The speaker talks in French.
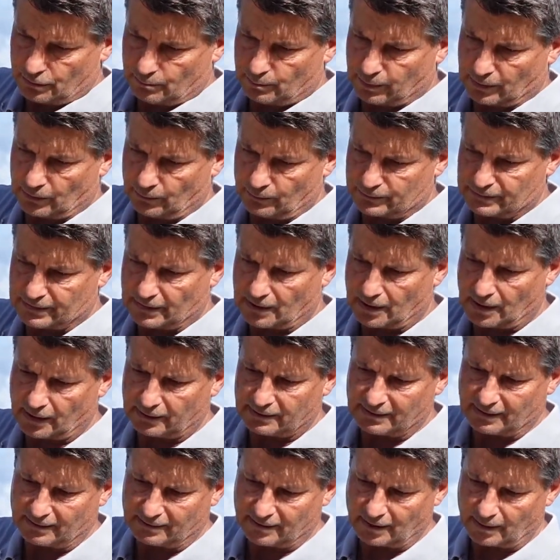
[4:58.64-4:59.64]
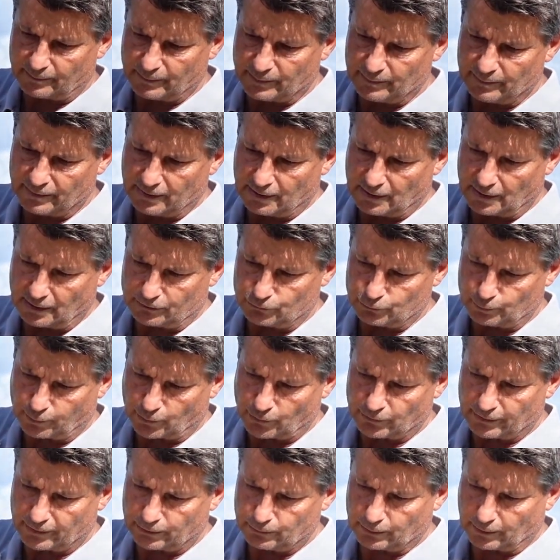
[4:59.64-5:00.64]
par exemple, celle-là qui était abîmée, elle a dû
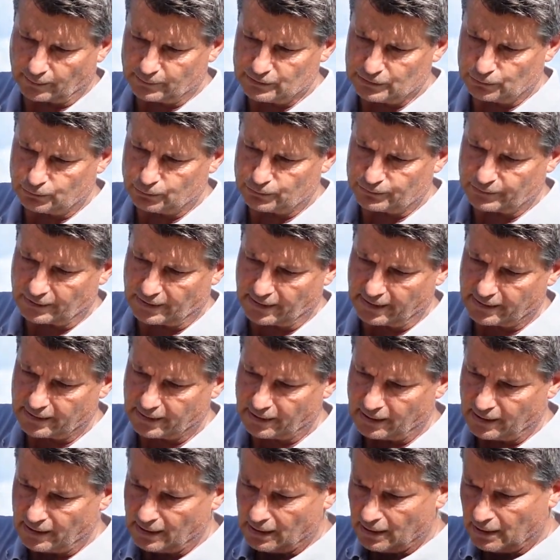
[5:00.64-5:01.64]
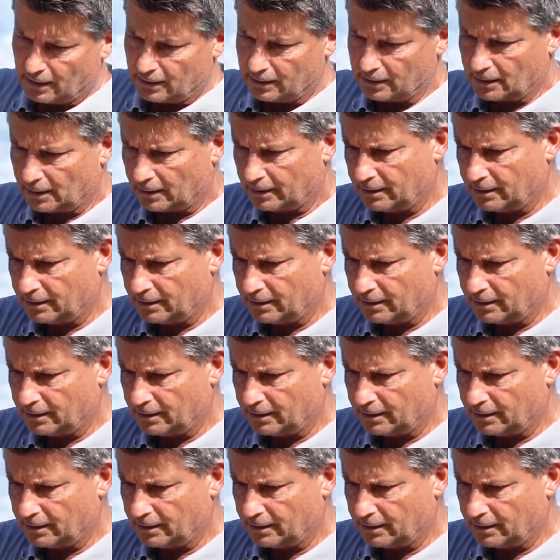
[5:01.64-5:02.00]
prendre un, petit coup de soleil. Il y a